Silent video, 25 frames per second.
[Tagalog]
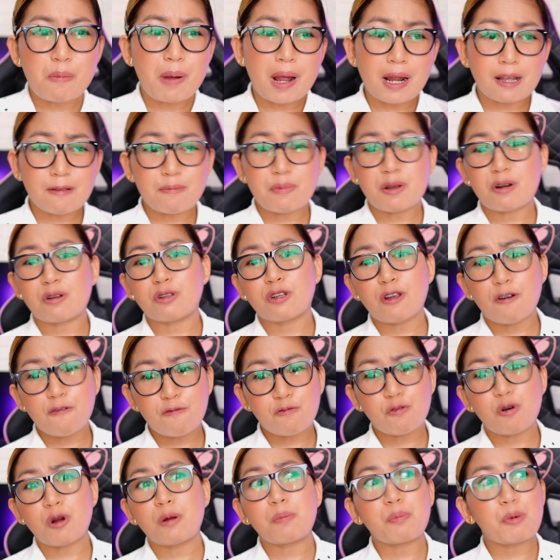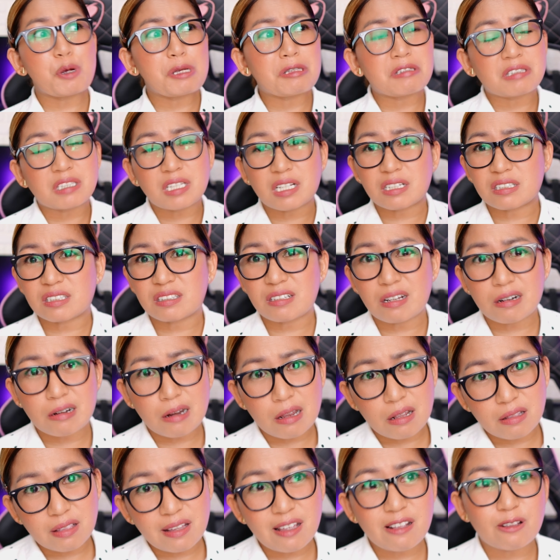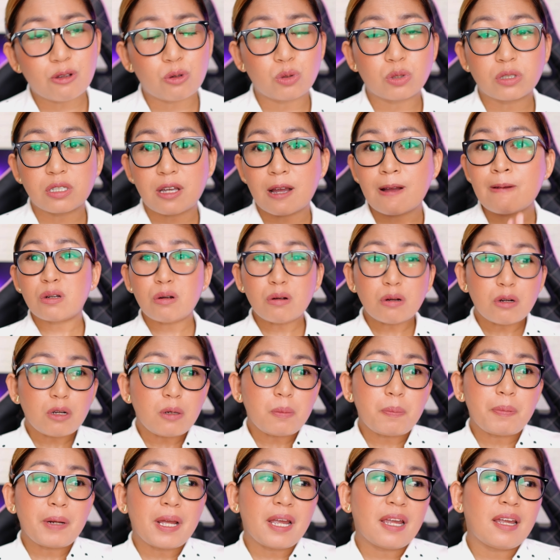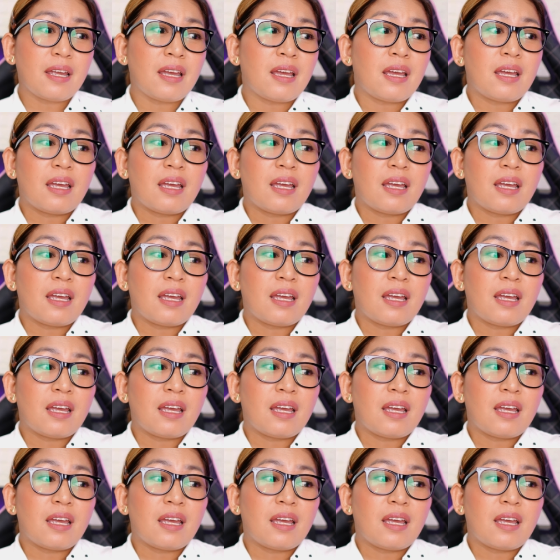Bakit meron siyang 4.6 na rating dun sa Google Play?